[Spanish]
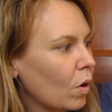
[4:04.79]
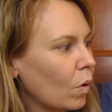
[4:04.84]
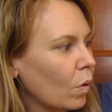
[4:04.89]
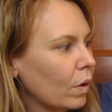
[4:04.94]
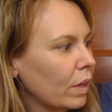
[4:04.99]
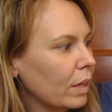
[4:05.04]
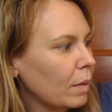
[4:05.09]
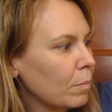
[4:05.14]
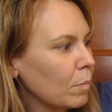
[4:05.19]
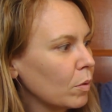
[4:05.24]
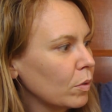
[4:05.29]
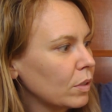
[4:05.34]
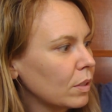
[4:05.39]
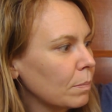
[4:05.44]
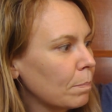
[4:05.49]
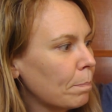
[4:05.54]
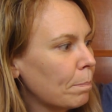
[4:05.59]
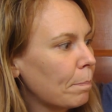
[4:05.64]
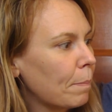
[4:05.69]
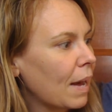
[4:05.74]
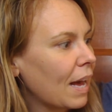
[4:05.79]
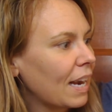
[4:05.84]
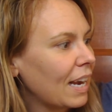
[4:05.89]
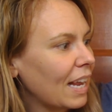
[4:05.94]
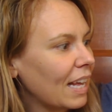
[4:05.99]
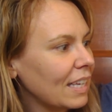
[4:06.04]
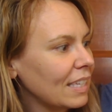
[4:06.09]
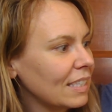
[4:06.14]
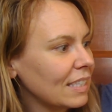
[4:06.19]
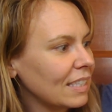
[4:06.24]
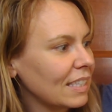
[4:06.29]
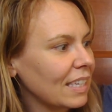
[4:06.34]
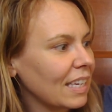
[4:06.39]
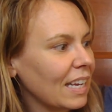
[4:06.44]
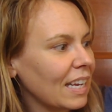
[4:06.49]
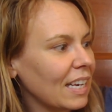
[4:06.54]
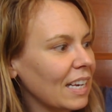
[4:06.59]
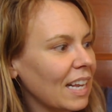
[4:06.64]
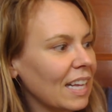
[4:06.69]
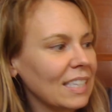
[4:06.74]
Oímos palas
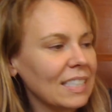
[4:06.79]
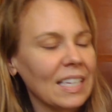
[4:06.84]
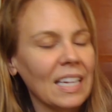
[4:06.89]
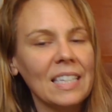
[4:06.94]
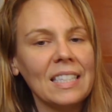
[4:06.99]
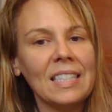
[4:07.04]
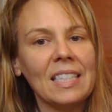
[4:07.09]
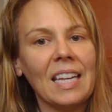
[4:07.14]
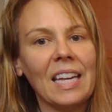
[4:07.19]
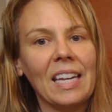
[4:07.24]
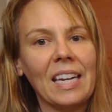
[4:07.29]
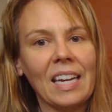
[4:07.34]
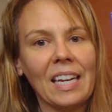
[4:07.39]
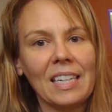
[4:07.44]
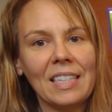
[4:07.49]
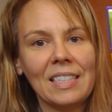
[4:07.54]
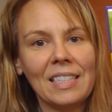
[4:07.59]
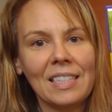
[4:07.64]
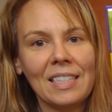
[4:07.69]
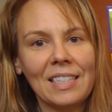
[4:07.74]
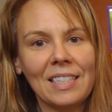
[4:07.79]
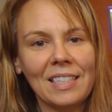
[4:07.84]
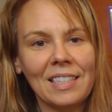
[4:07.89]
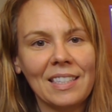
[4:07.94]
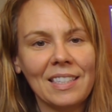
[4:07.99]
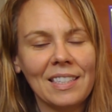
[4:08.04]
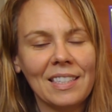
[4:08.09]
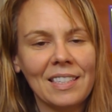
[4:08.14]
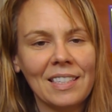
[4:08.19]
en las aceras.